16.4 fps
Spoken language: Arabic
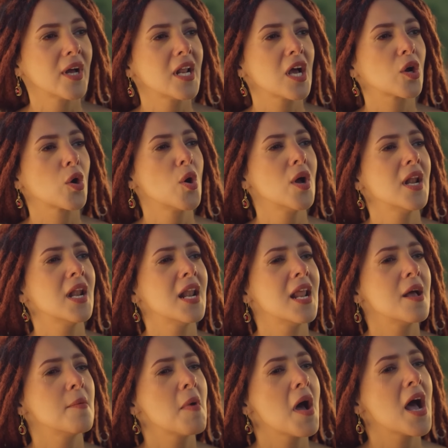وانا
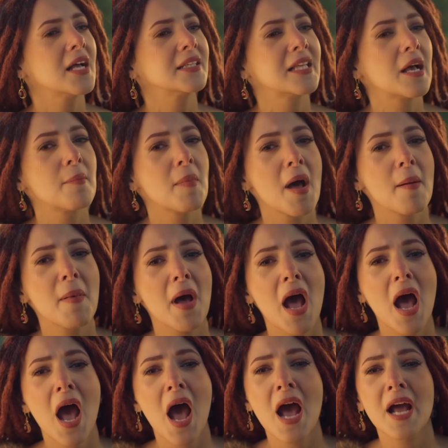كل ما ده
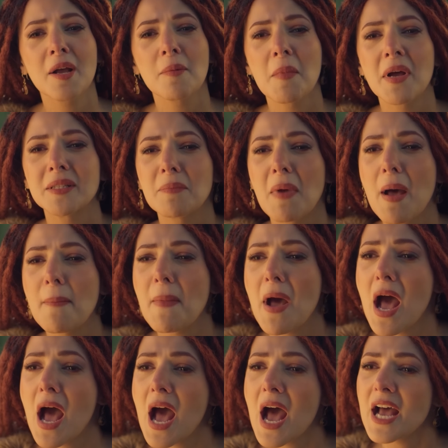ببقى اجمد
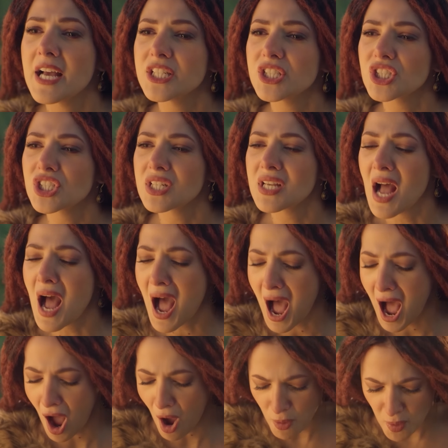ببقى
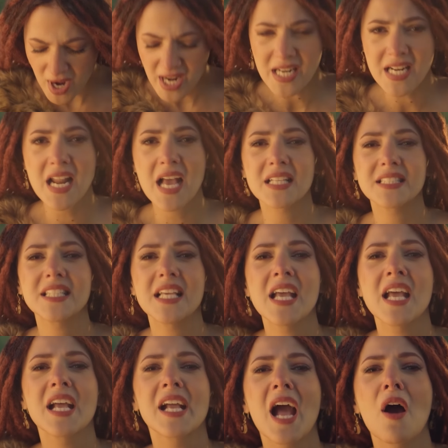اشجع
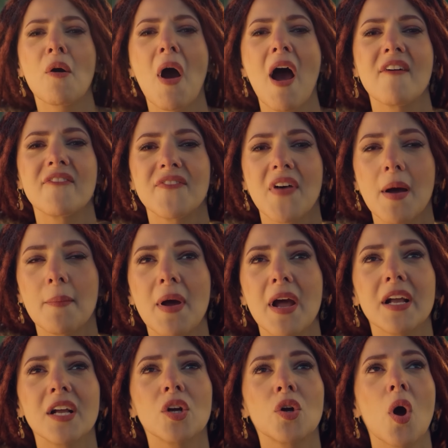والنتيجة واقفة
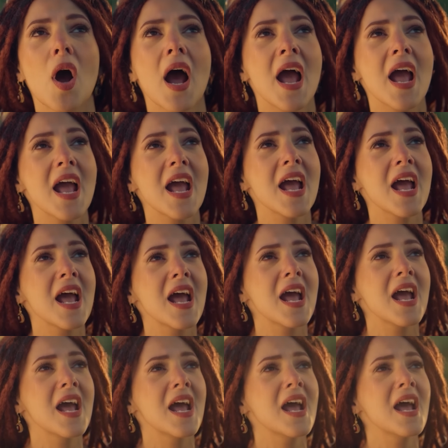بينكوا
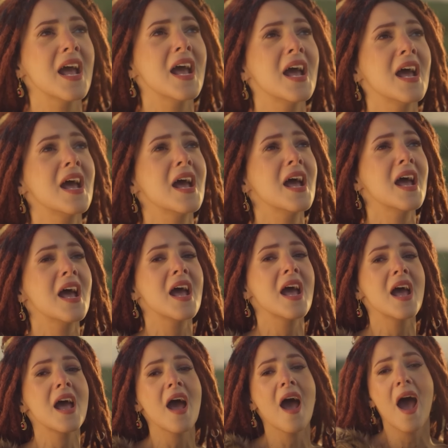
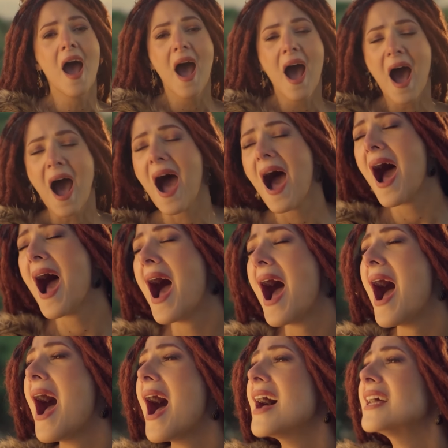اهي
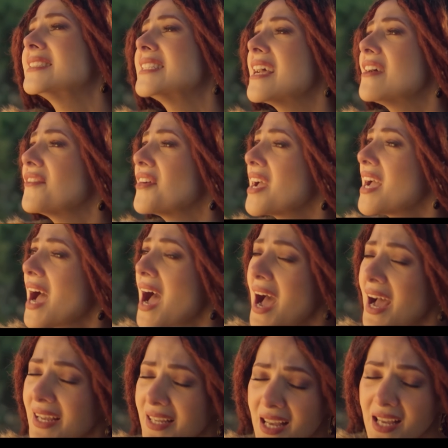عادي في
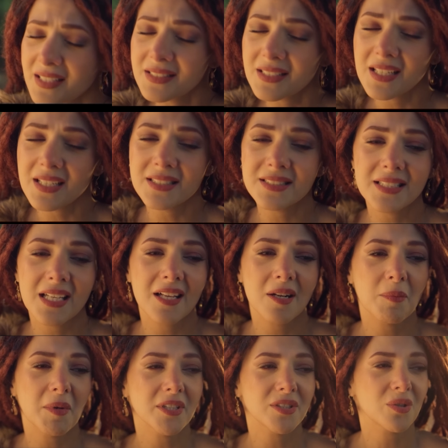حاجات
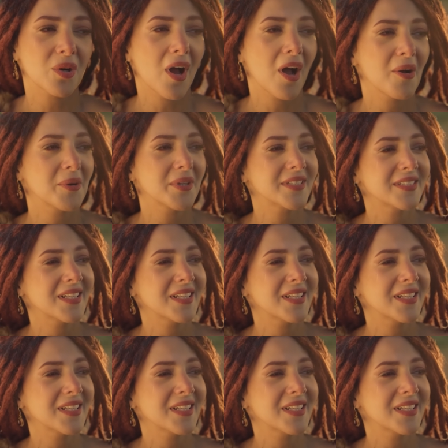كتير بتروح